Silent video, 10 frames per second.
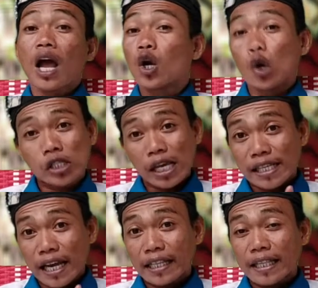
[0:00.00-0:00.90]
Dosa
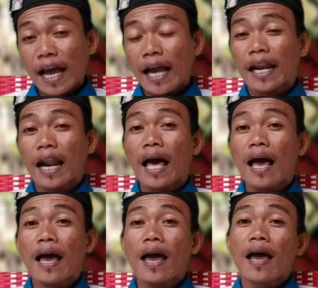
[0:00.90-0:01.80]
carita adalah
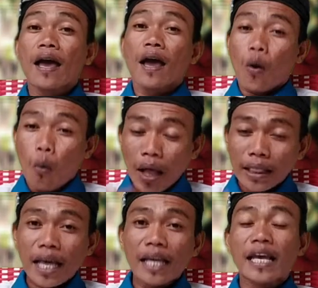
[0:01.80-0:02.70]

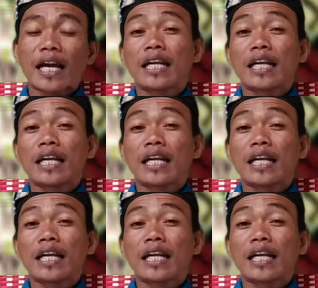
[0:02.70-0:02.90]
watak yang